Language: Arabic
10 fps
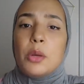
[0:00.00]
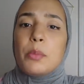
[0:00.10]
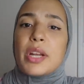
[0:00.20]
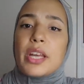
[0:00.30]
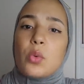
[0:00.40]

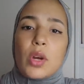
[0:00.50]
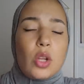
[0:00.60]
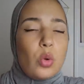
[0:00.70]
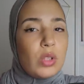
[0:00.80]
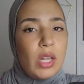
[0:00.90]
من غير
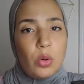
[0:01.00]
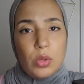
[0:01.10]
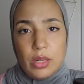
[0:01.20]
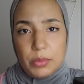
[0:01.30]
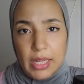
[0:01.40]
وقت العطله
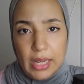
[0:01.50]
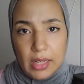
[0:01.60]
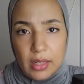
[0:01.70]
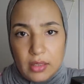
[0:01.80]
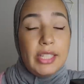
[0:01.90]
ولا
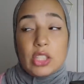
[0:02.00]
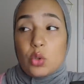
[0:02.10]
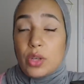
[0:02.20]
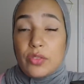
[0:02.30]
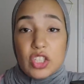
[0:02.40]
الامتحانات حيت
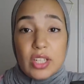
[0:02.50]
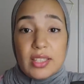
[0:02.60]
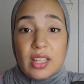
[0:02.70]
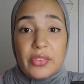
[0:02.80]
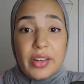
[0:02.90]
خويا فاش
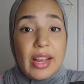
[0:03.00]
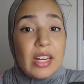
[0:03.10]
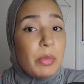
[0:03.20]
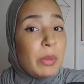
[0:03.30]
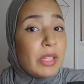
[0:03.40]
تيسافر
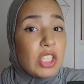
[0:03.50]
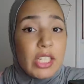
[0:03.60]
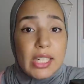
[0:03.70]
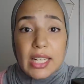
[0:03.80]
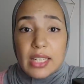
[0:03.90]
انا ما يمكنش
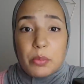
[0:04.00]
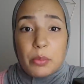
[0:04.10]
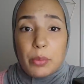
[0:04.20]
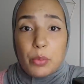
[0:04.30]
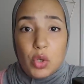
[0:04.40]
ليا نخلي
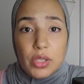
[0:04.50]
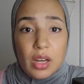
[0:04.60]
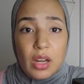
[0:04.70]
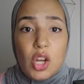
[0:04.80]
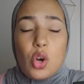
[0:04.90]
امي بوحدها